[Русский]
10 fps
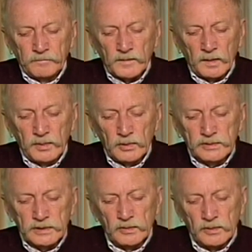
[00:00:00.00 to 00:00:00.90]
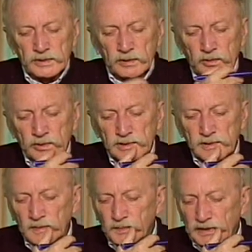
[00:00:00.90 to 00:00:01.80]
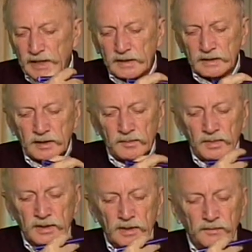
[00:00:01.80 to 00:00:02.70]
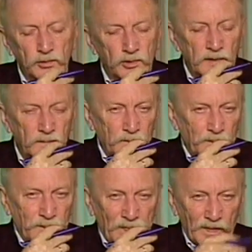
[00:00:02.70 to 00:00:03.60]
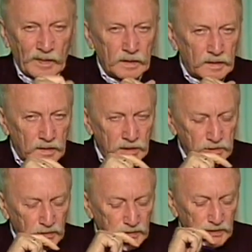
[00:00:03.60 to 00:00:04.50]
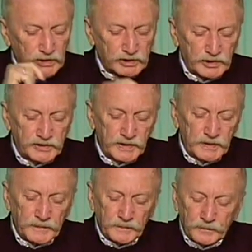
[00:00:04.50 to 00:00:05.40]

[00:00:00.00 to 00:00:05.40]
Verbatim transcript: биоценоза, то есть патогенной микрофлоры, особенно кишечника